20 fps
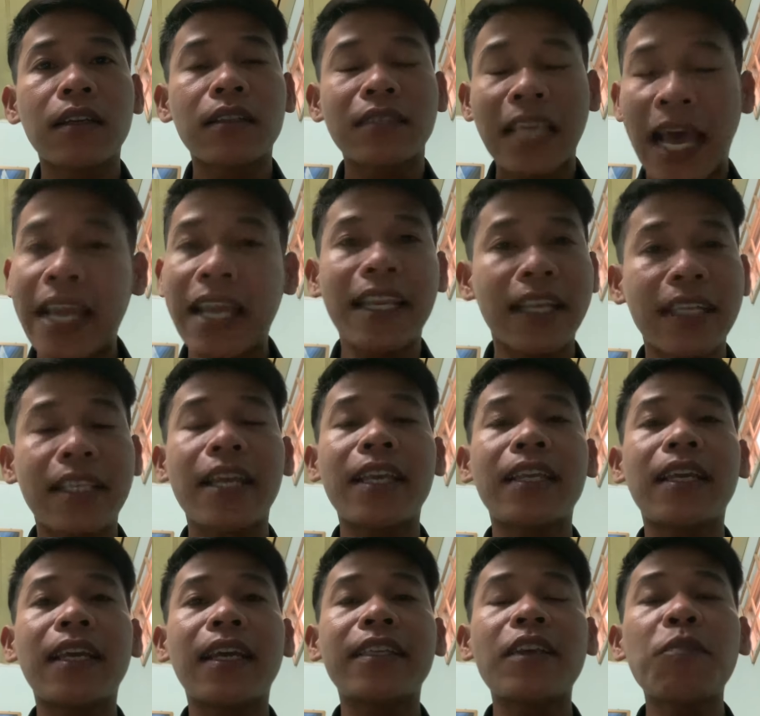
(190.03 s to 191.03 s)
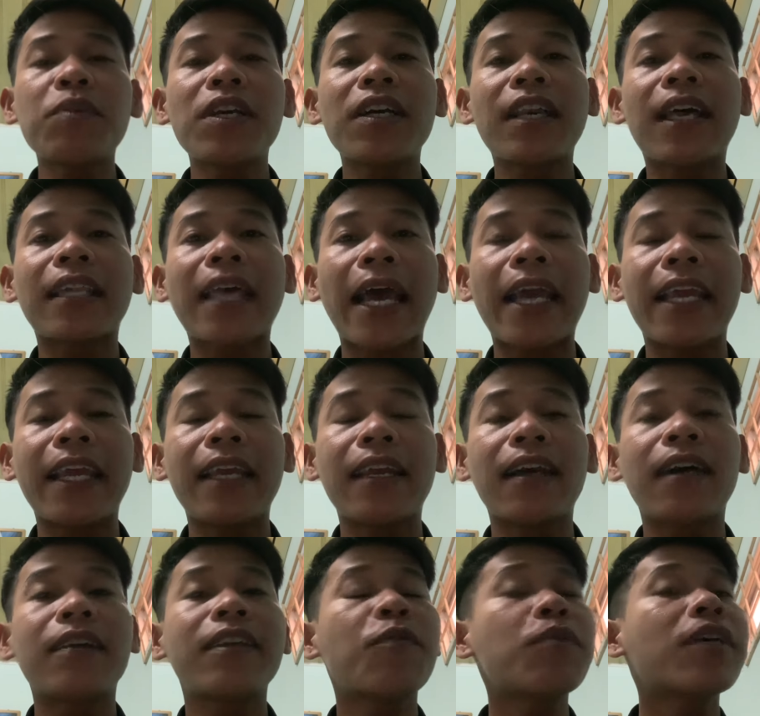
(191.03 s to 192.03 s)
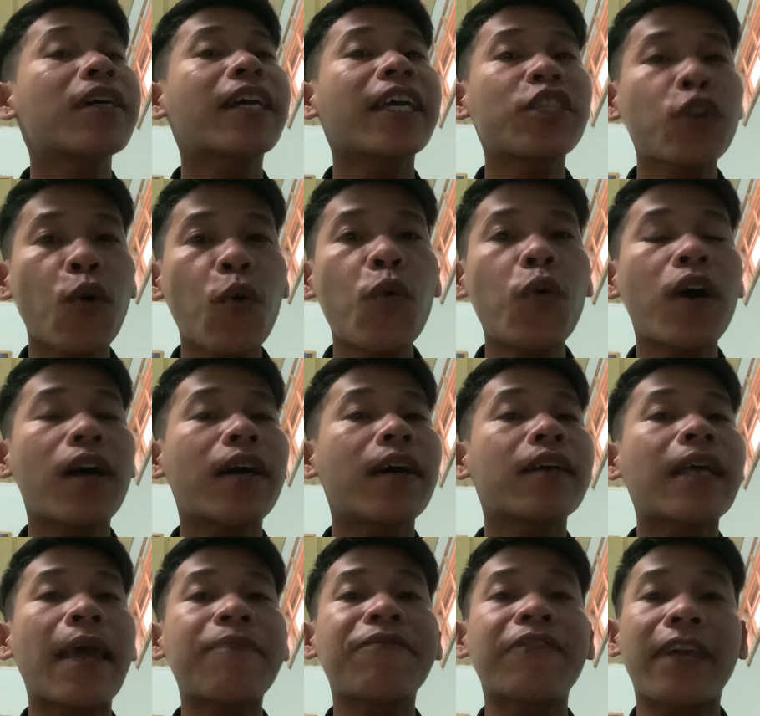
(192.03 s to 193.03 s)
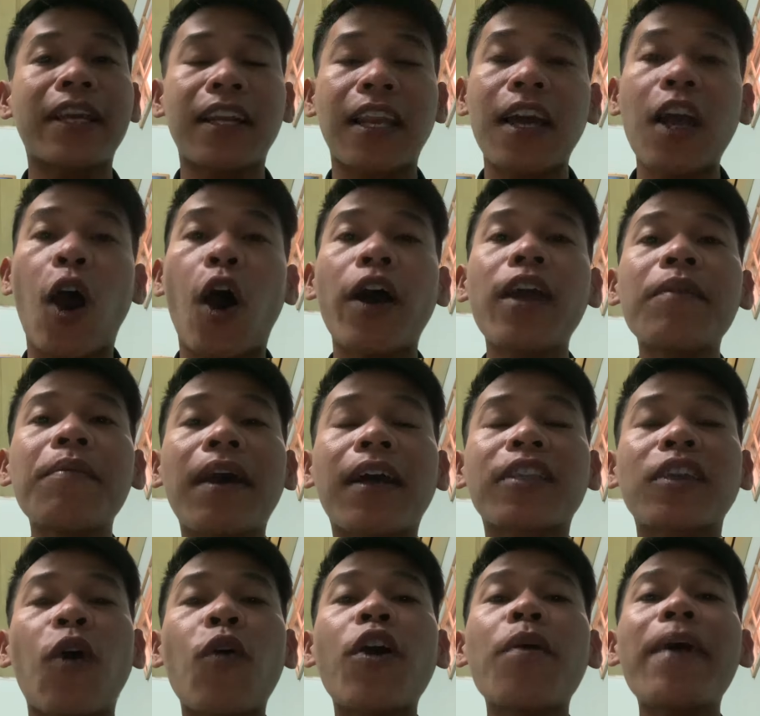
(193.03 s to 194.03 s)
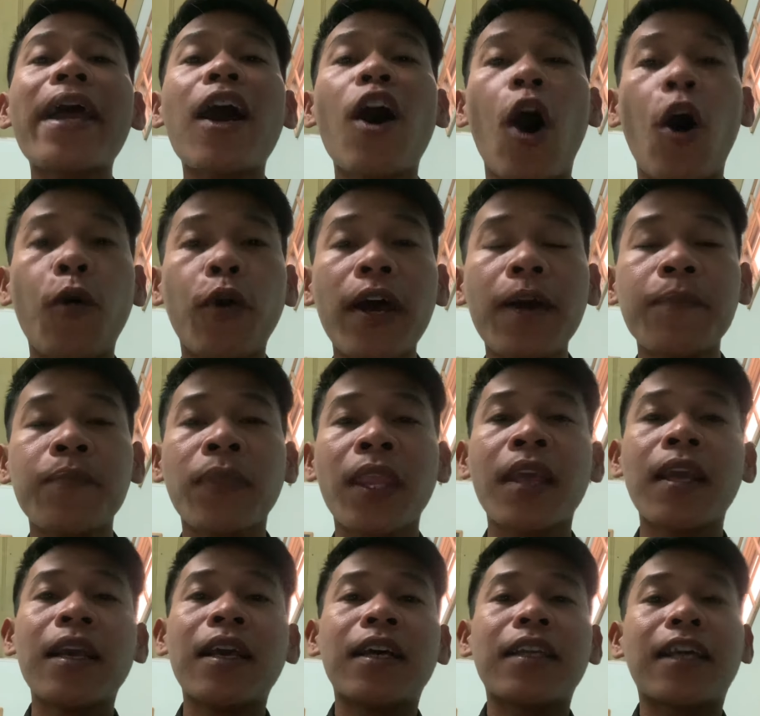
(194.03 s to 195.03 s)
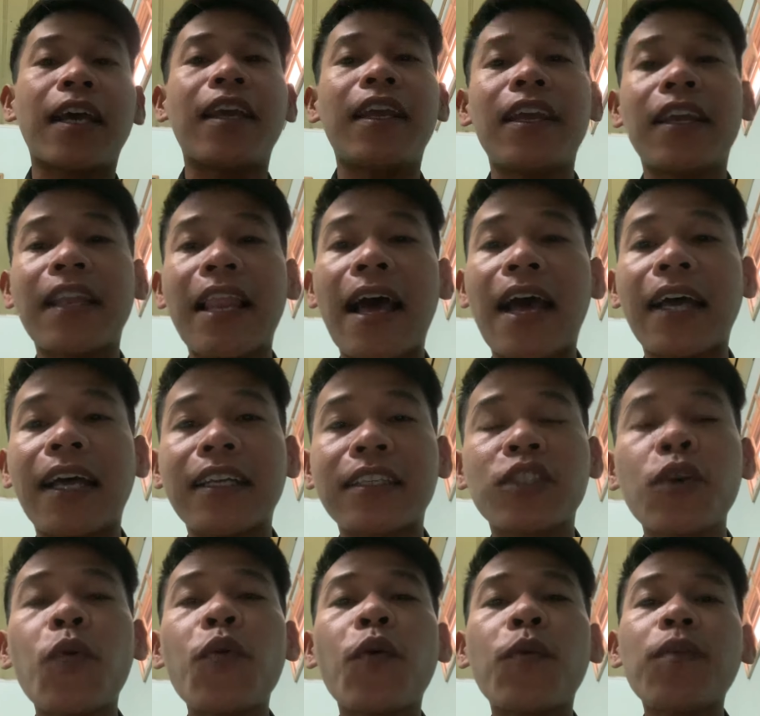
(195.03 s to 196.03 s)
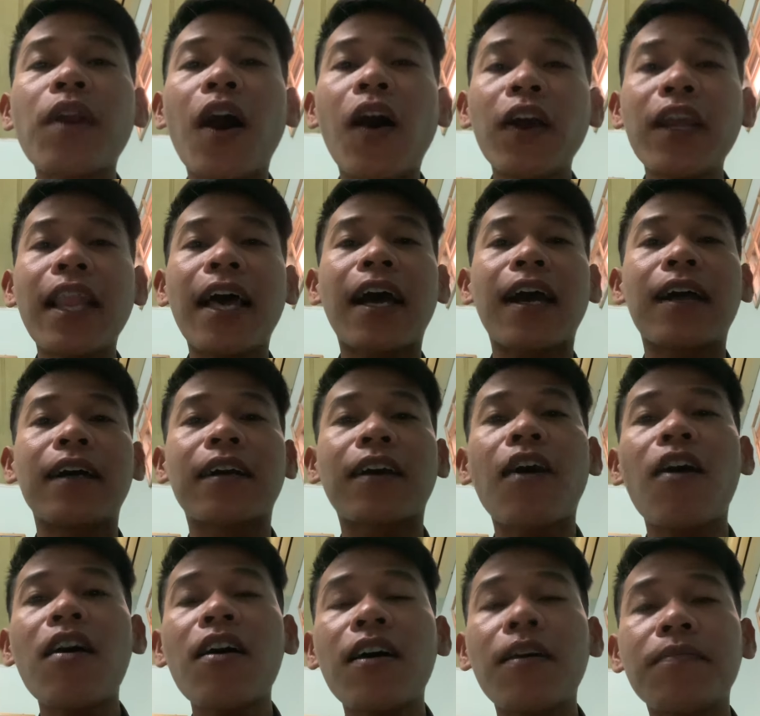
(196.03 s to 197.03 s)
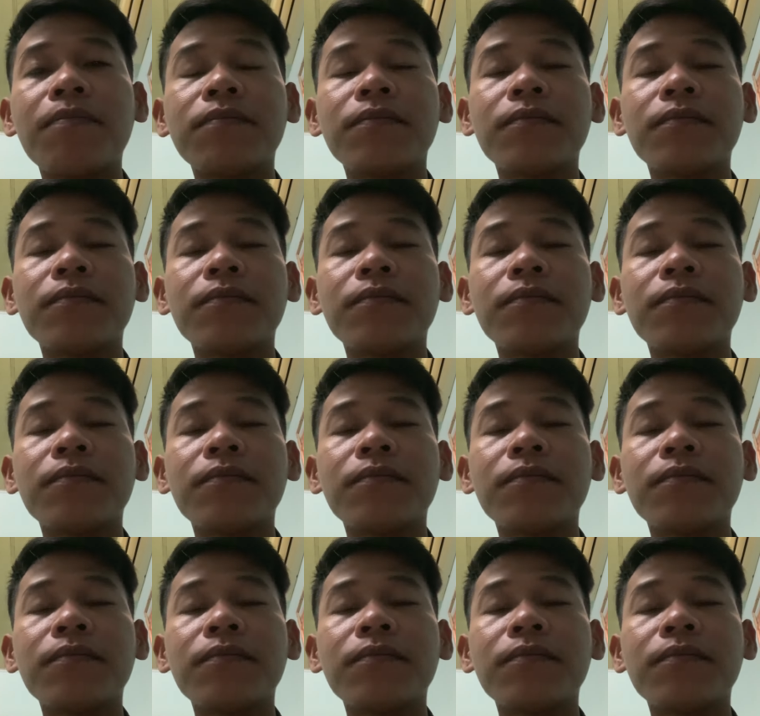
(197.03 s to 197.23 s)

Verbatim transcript: thầy thì, thì giống như là thầy giống như cái chú em việt lại hỏi mà chỗ cái bé hô đó thì là chú cũng nói là có